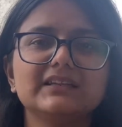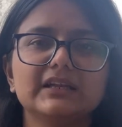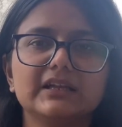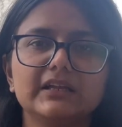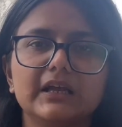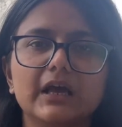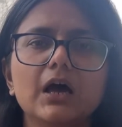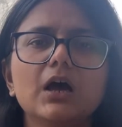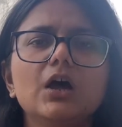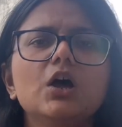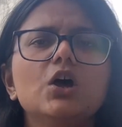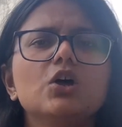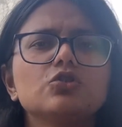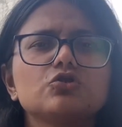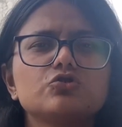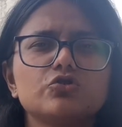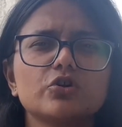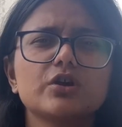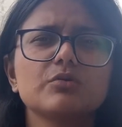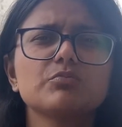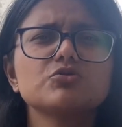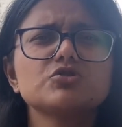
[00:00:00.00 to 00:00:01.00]
दे दिया
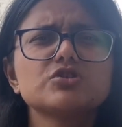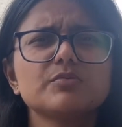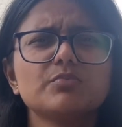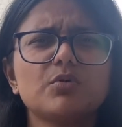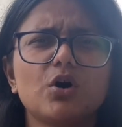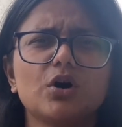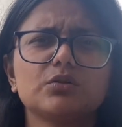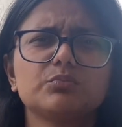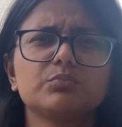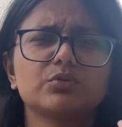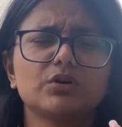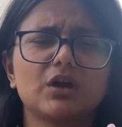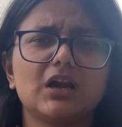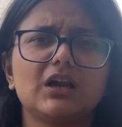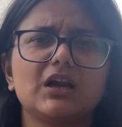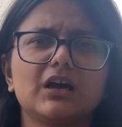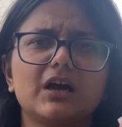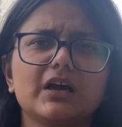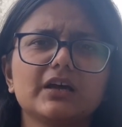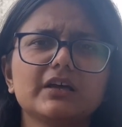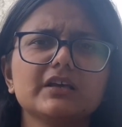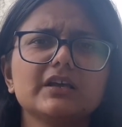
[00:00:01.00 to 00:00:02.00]
जो कि मुझे बहुत बुरा
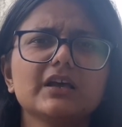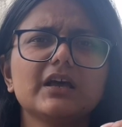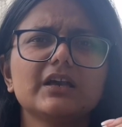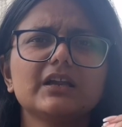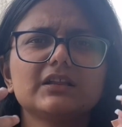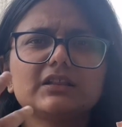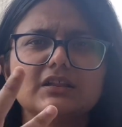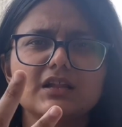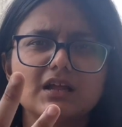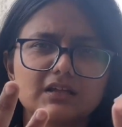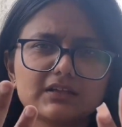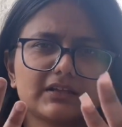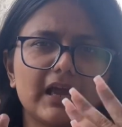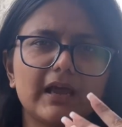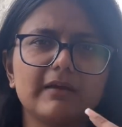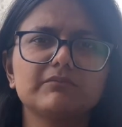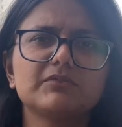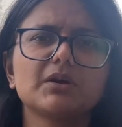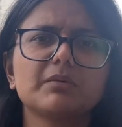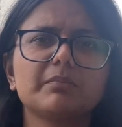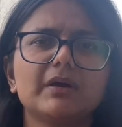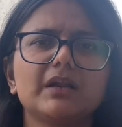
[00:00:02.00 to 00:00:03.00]
लगा कि यार इतना
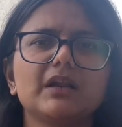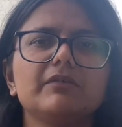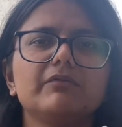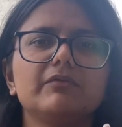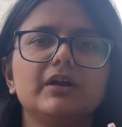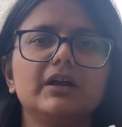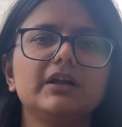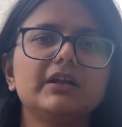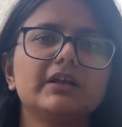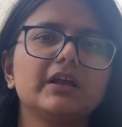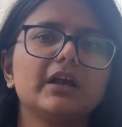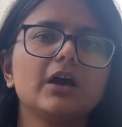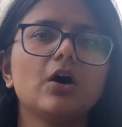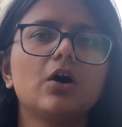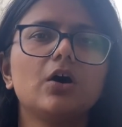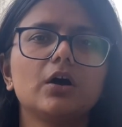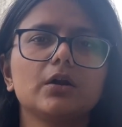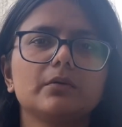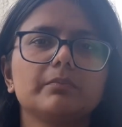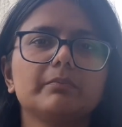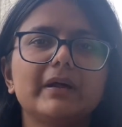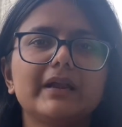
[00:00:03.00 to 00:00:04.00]
टाइम तक मैंने वेट किया और